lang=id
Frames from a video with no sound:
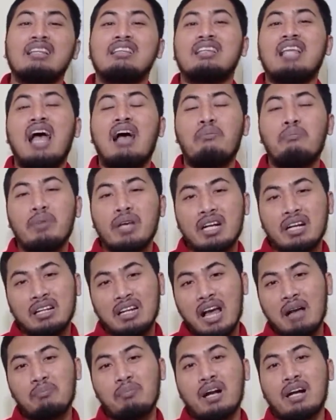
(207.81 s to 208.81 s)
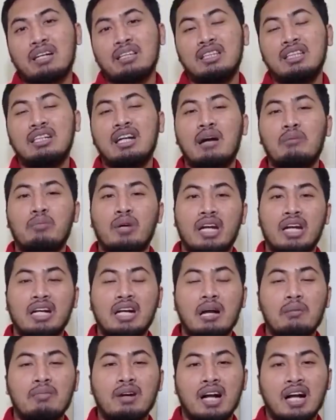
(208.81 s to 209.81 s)
Tapi kenapa ketika
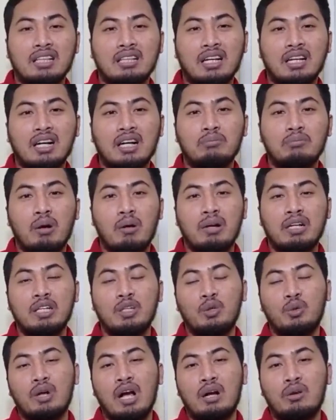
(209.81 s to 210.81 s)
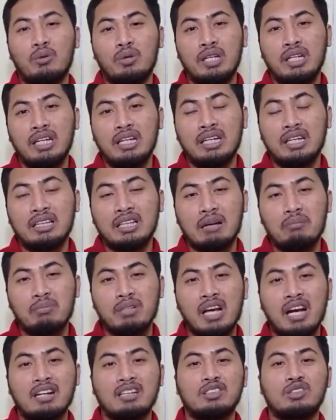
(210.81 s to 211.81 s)
mereka mengatakan bahwa Kidung Agung ini kitab
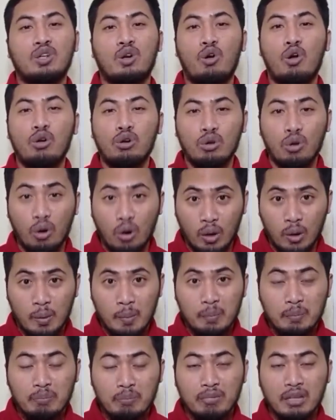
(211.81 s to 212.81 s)
yang seronok